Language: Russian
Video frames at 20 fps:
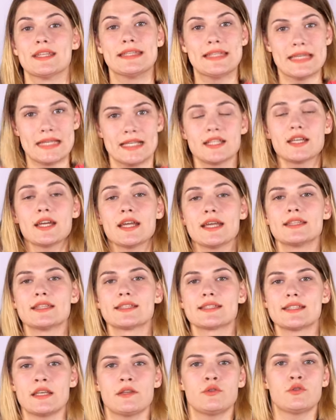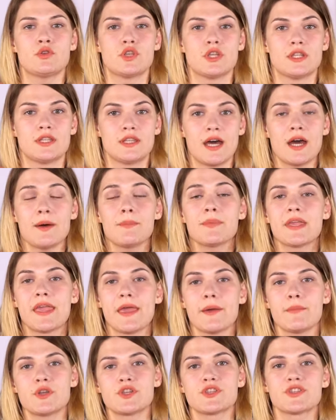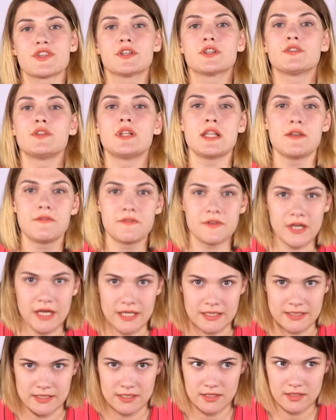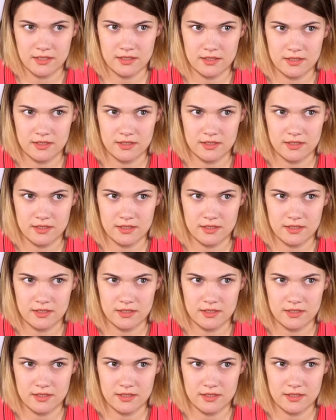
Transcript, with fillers: Дельта – это следующий этап кембриджских квалификаций.